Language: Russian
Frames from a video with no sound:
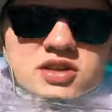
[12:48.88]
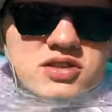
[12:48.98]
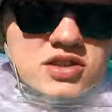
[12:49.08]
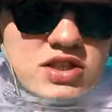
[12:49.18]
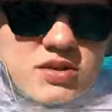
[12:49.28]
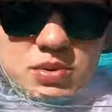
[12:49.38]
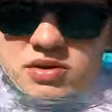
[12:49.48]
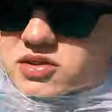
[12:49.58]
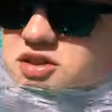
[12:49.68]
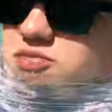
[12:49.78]
Здесь
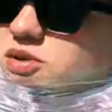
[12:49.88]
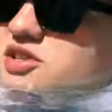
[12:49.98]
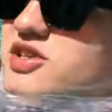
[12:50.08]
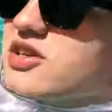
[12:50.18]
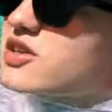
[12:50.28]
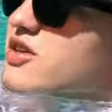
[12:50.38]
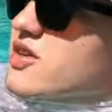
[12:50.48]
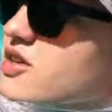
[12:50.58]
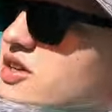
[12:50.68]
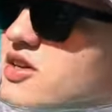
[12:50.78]
первый раз в бассейне.
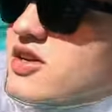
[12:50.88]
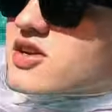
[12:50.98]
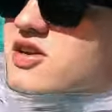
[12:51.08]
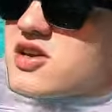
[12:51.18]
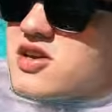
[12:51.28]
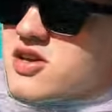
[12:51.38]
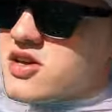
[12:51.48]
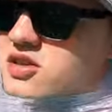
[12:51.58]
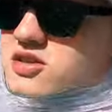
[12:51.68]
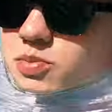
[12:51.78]

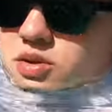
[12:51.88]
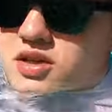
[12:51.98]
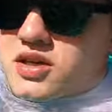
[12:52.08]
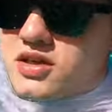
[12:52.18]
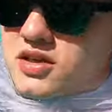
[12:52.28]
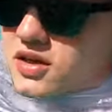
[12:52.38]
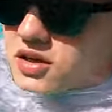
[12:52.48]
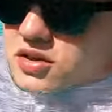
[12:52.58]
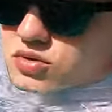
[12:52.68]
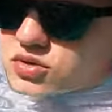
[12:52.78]
За полтора дня,
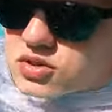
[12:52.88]
и то